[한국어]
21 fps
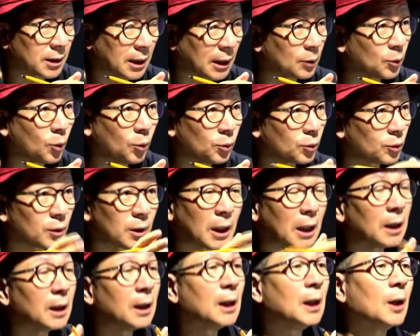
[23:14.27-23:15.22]
자동으로.
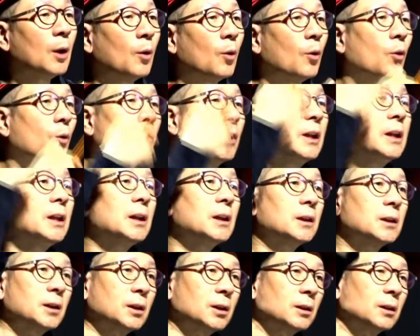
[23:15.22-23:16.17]
그러니까
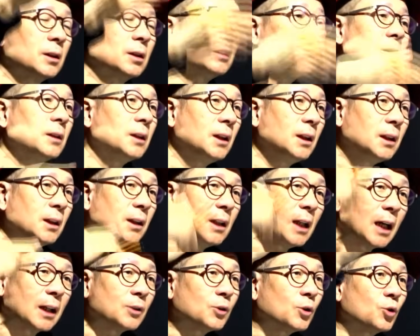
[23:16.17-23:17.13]
이, 승,
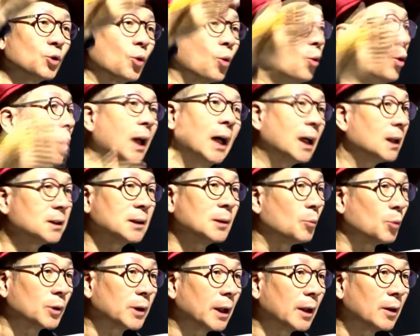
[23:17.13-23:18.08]
이학년으로
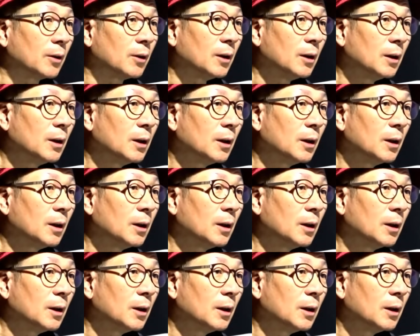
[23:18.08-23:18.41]
올라가지는 못해요.